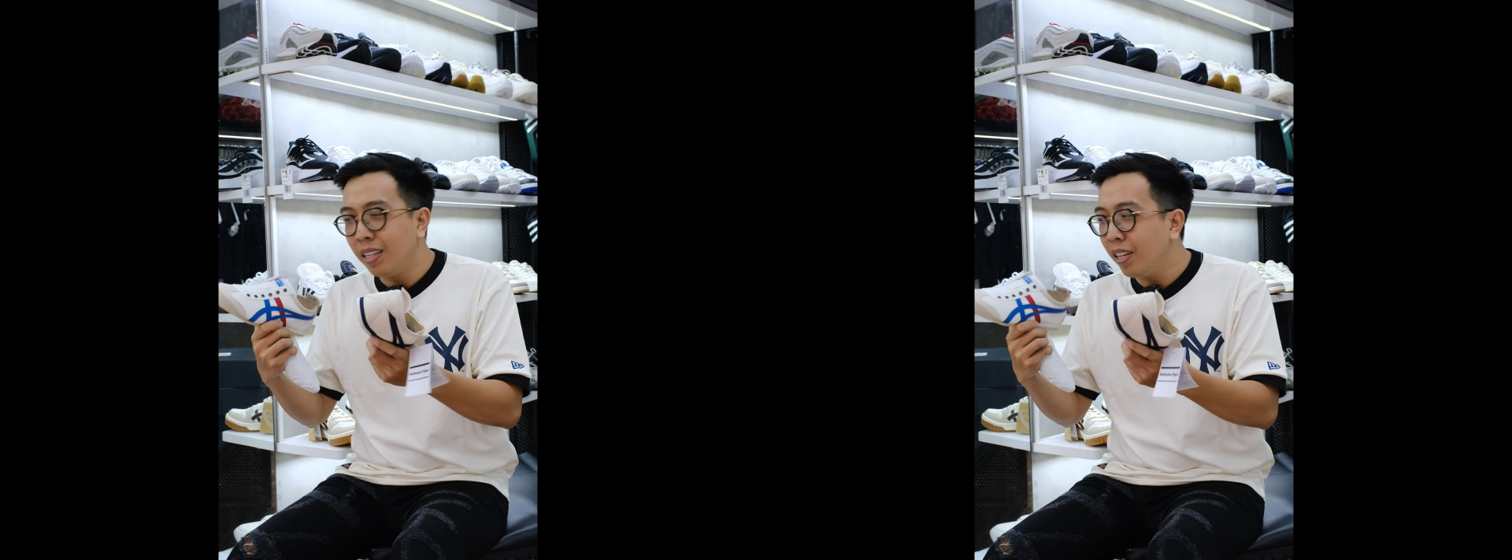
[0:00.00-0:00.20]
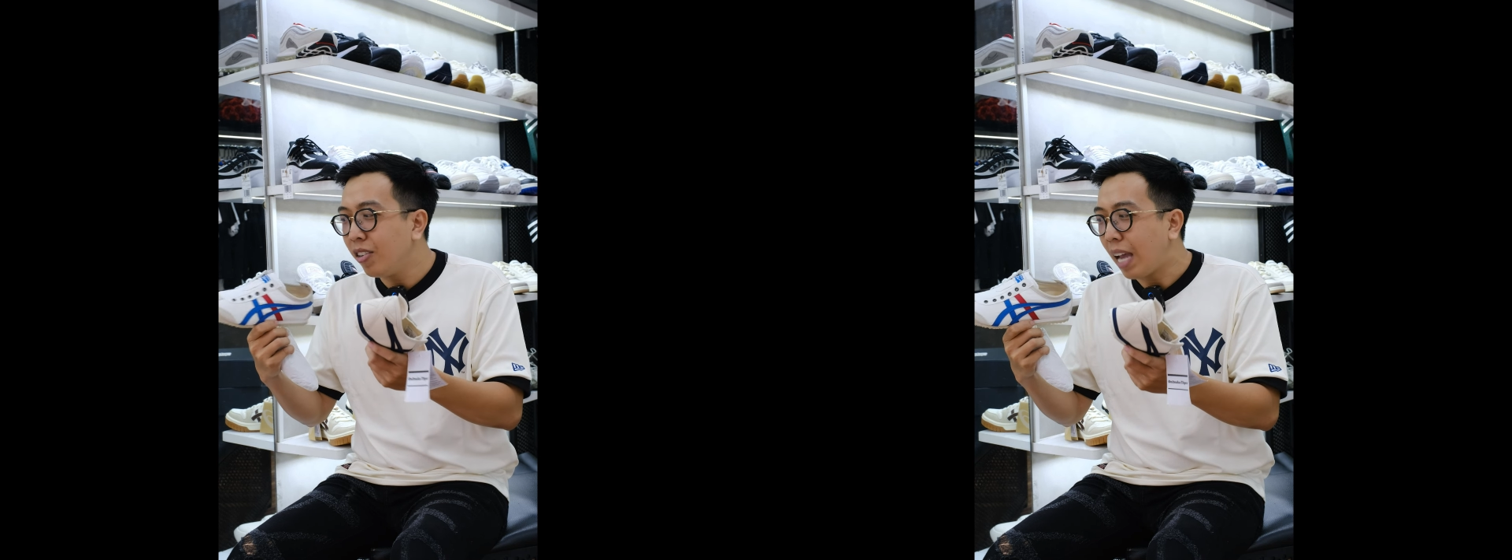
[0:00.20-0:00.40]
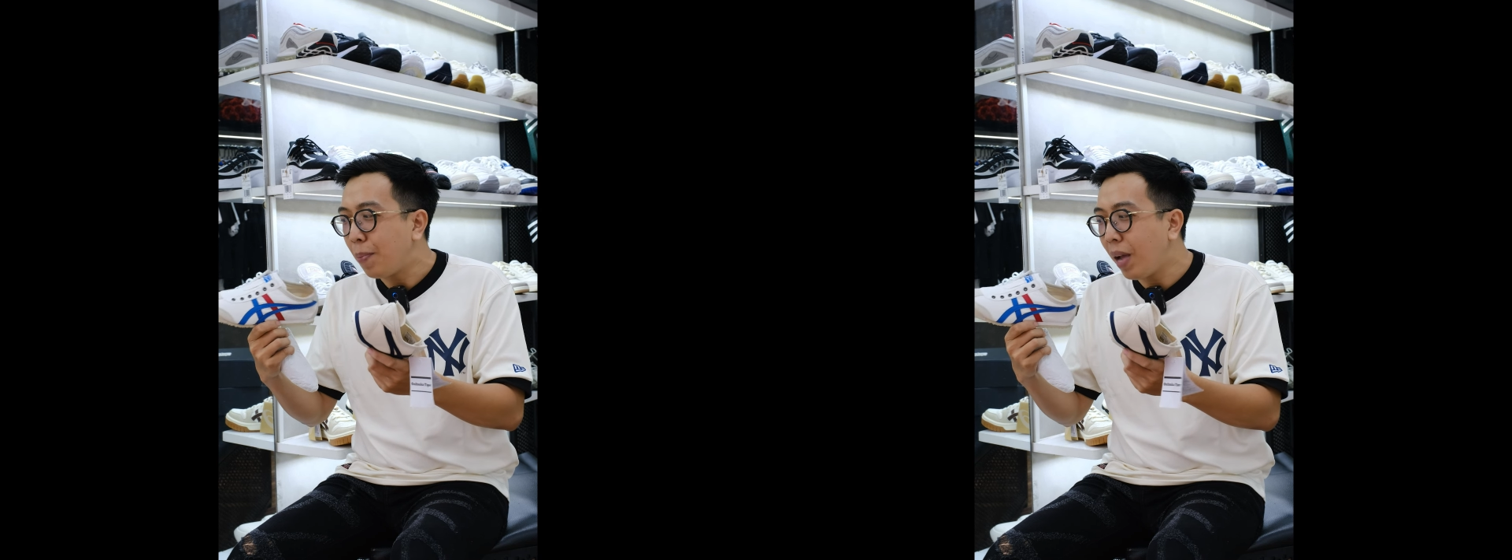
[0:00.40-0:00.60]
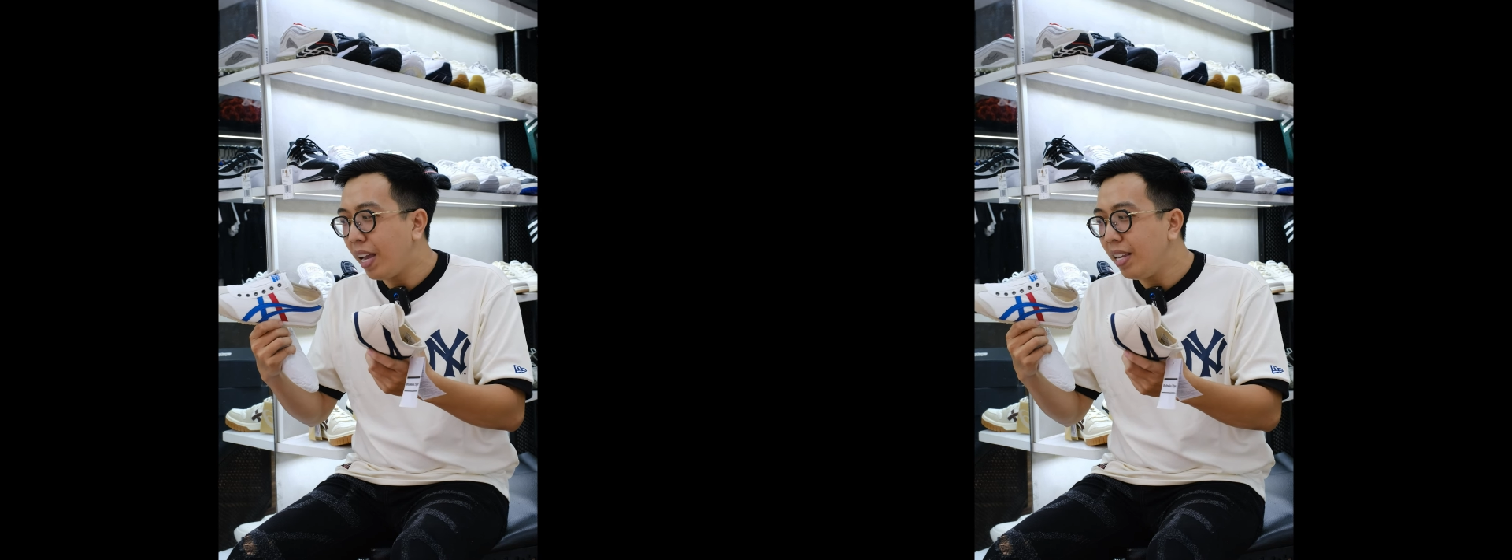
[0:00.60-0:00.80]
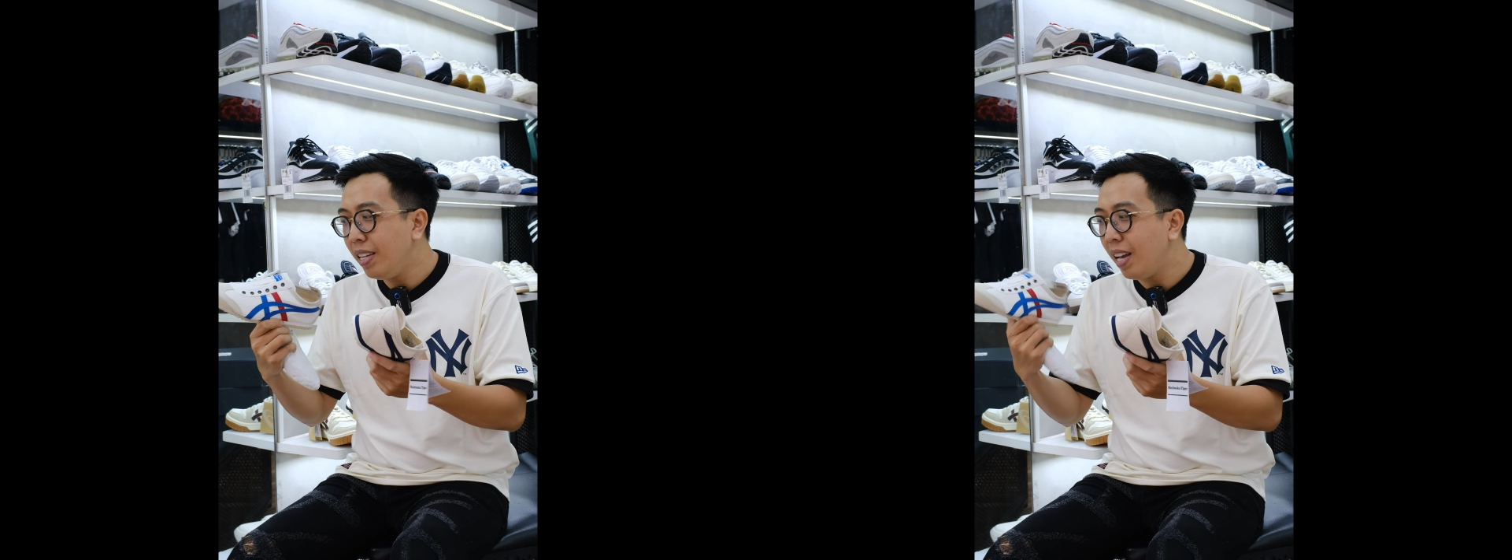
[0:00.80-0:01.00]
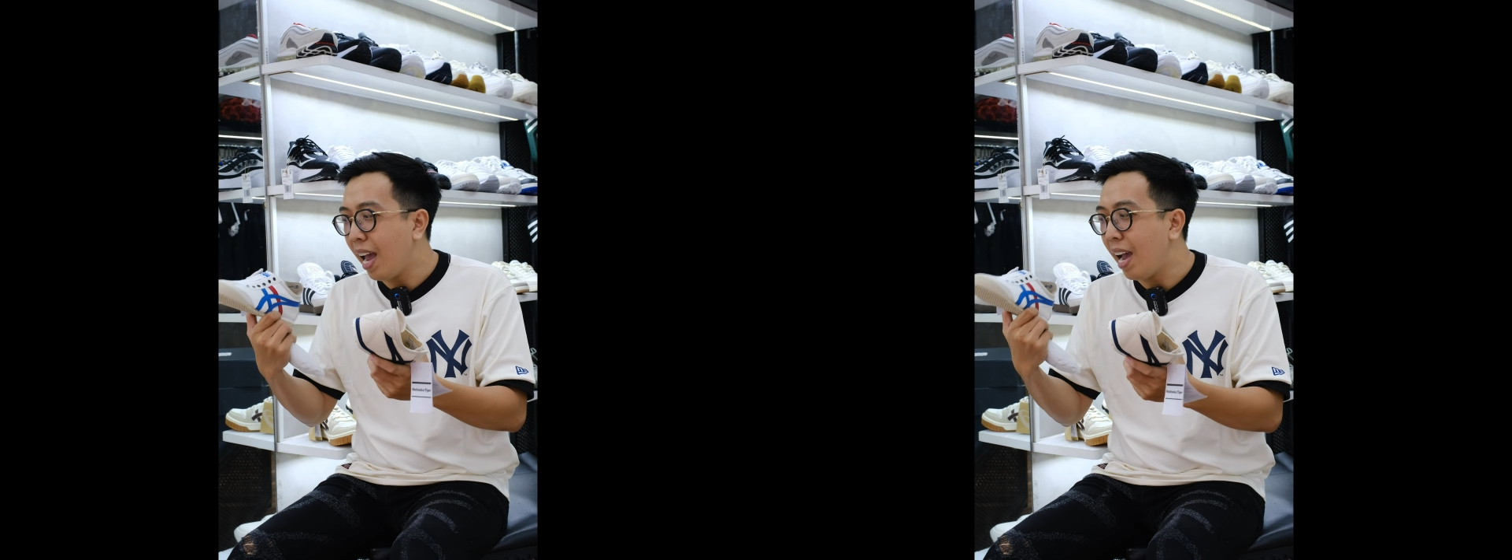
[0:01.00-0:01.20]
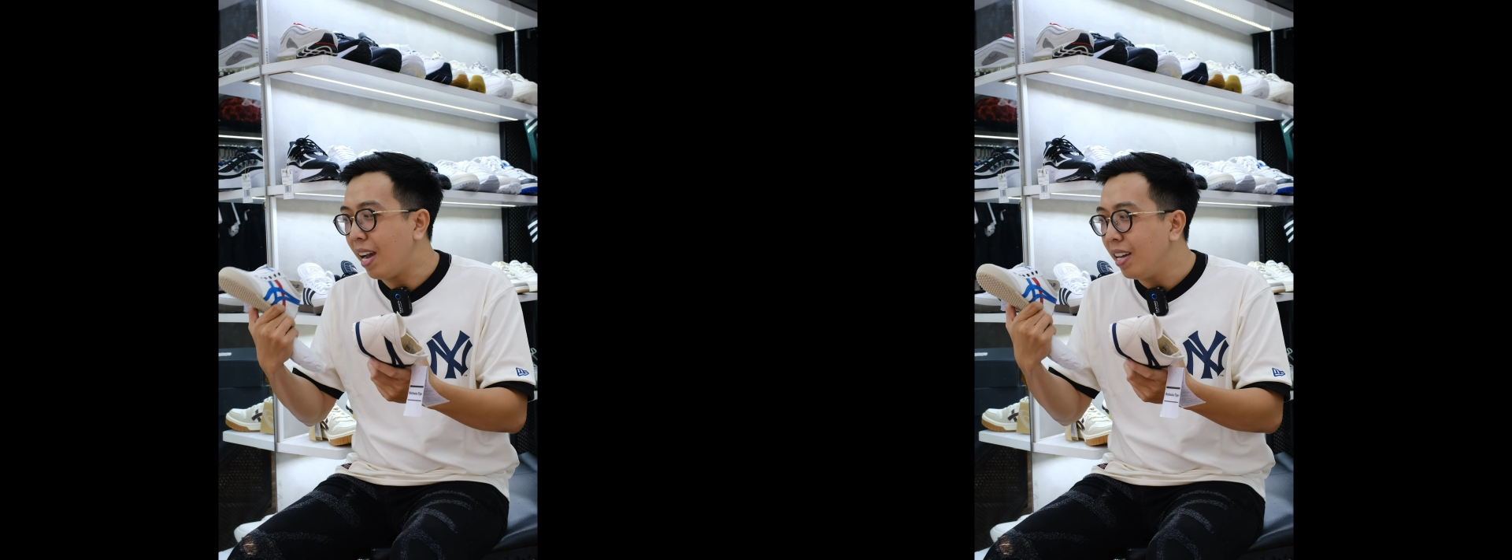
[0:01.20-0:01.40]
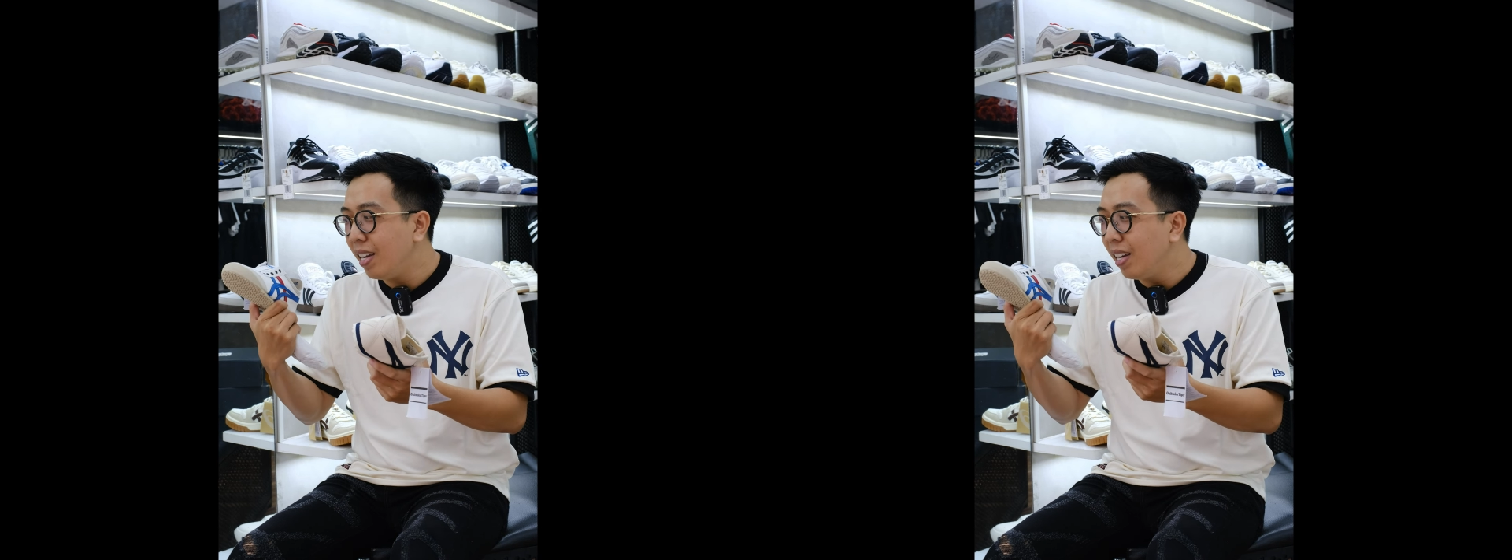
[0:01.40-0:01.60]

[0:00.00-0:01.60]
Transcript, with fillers: nó cảm thấy là